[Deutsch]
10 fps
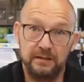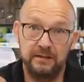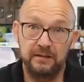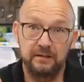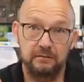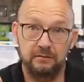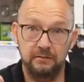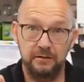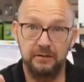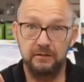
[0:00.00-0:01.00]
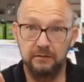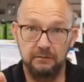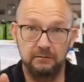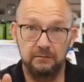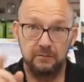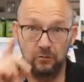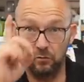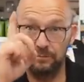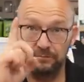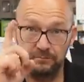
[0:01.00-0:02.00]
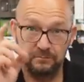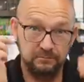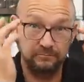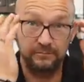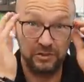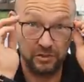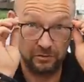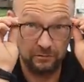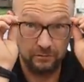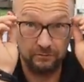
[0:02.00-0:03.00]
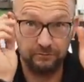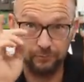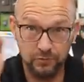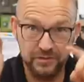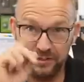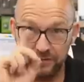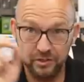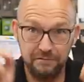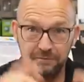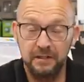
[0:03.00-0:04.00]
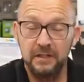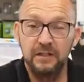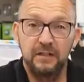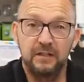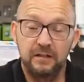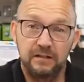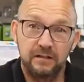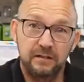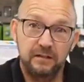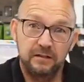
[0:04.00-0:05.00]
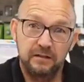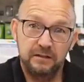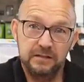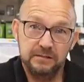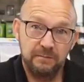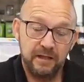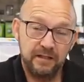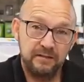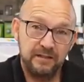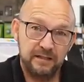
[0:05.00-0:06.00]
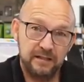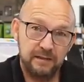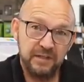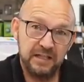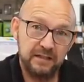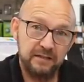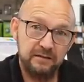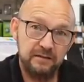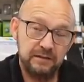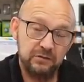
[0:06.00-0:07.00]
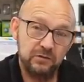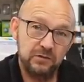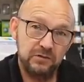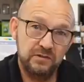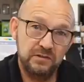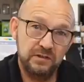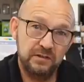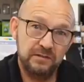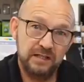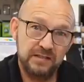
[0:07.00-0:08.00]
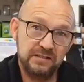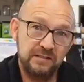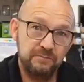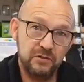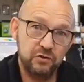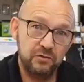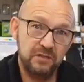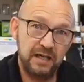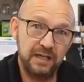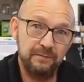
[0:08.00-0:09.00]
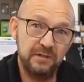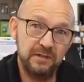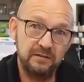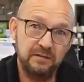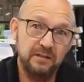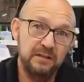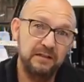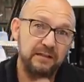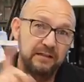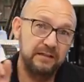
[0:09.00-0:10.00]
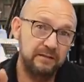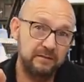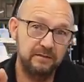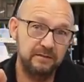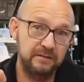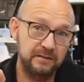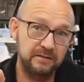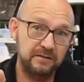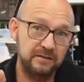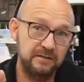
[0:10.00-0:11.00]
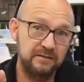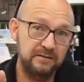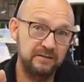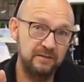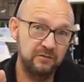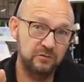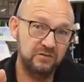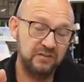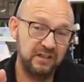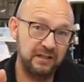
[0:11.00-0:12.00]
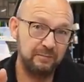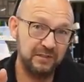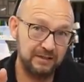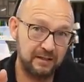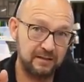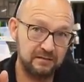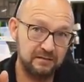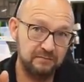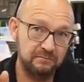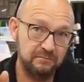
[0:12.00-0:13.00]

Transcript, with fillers: hier oder hier oder oben, mal schauen, wo ich es hinschaffe, äh, zwei Diagramme ein und da sieht man schon einmal hier das Sinusemittat,